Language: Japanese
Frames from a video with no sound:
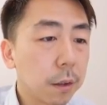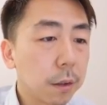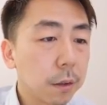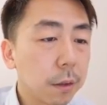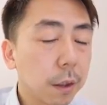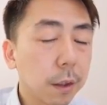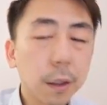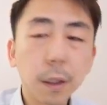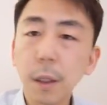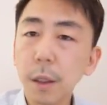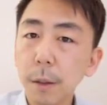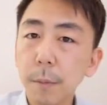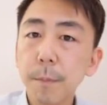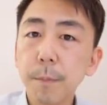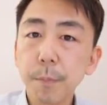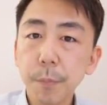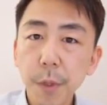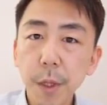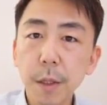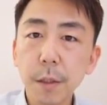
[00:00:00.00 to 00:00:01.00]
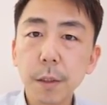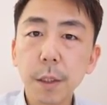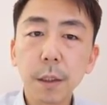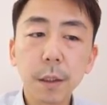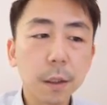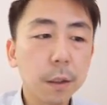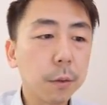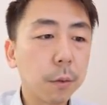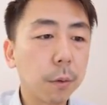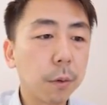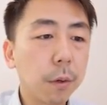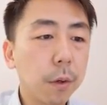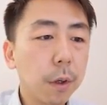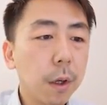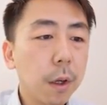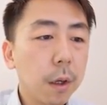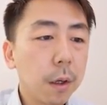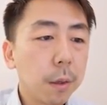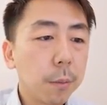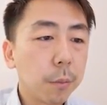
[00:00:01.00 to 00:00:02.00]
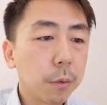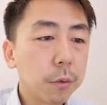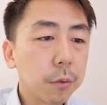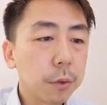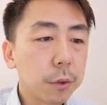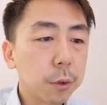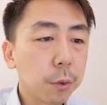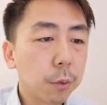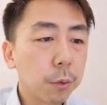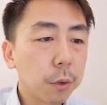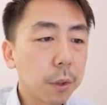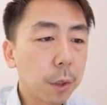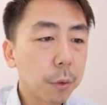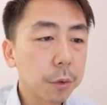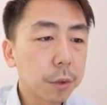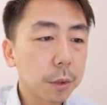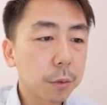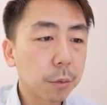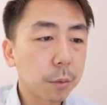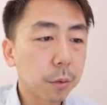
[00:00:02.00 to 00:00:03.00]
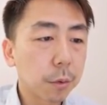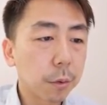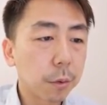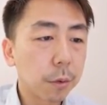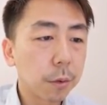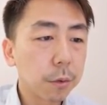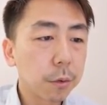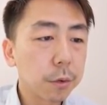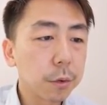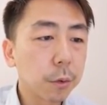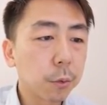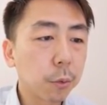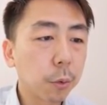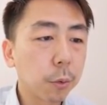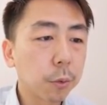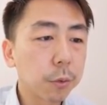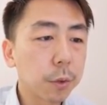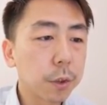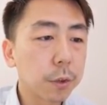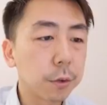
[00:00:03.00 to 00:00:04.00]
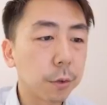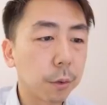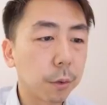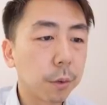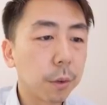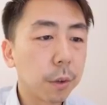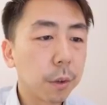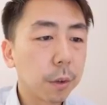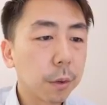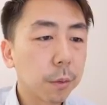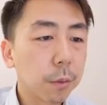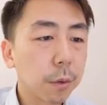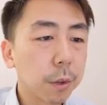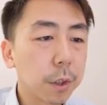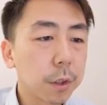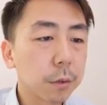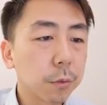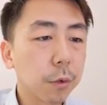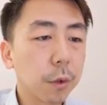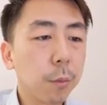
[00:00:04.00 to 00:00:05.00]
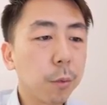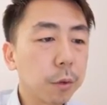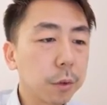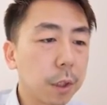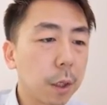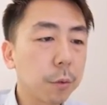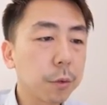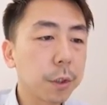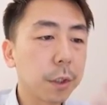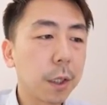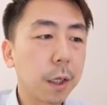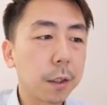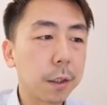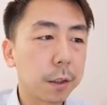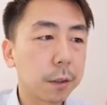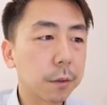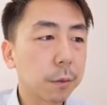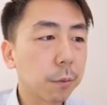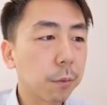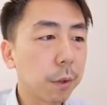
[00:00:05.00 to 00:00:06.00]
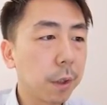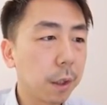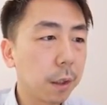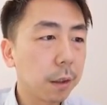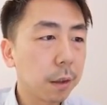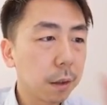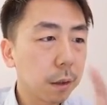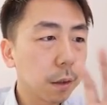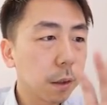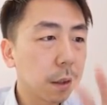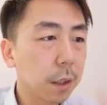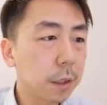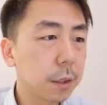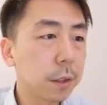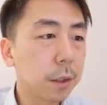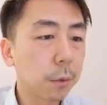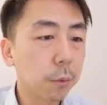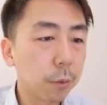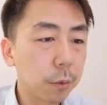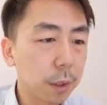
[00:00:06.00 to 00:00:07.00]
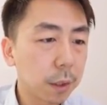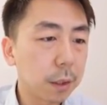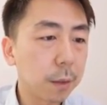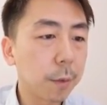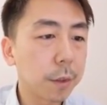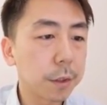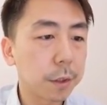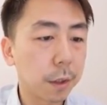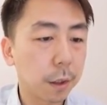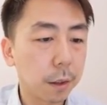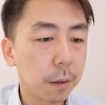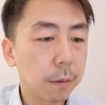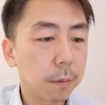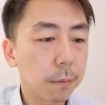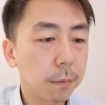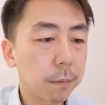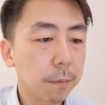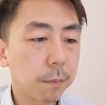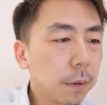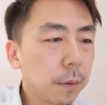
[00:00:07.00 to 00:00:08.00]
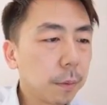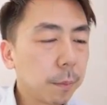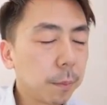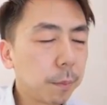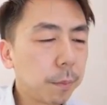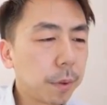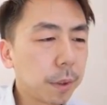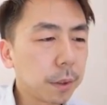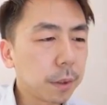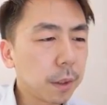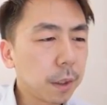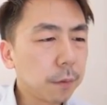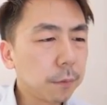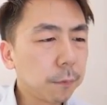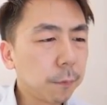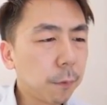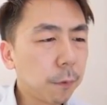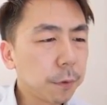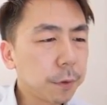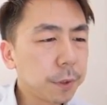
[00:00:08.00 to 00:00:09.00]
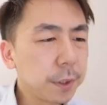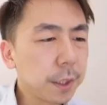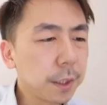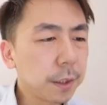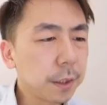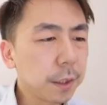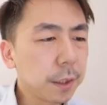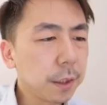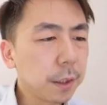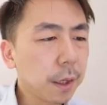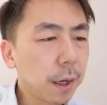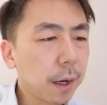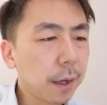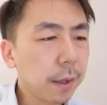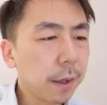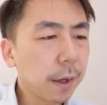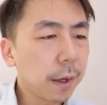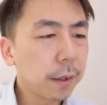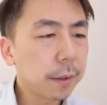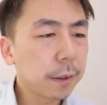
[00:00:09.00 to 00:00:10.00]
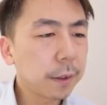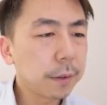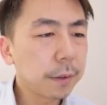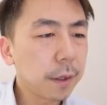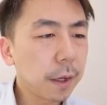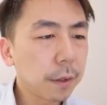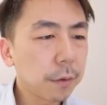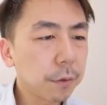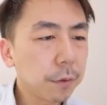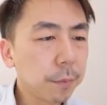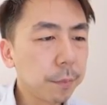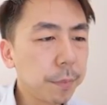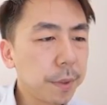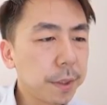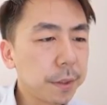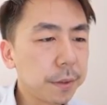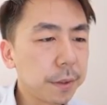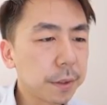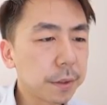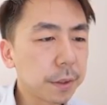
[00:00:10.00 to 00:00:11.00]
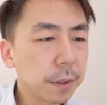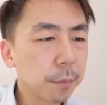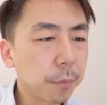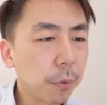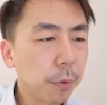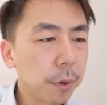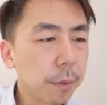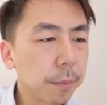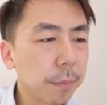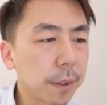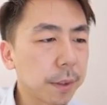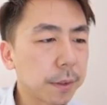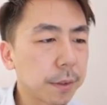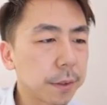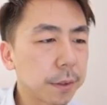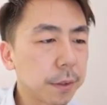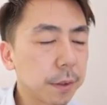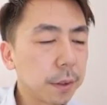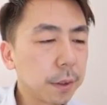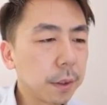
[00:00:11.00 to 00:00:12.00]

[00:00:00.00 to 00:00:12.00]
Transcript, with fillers: さっき、ね、さっきの僕ちょうど直したところ、要するにこういうことですよ。これです。これ僕直してないです。これガチでこうなってました。But unfortunately, I had another business appointment.